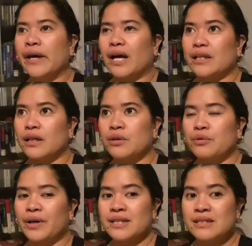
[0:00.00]
And then
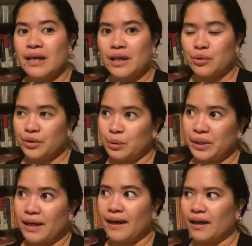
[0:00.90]
yung rest day ko na
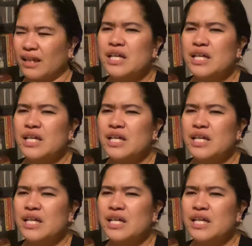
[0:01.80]
weekend.